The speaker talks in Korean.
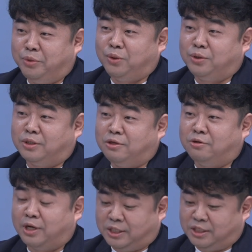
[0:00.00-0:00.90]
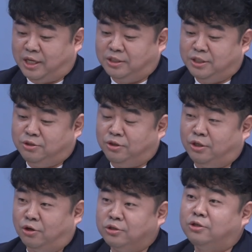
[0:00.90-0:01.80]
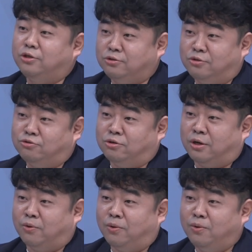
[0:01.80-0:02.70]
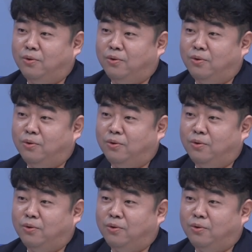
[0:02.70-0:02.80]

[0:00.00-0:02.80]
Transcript: 비롯해서 같이 단체전에 여서정 선수라고.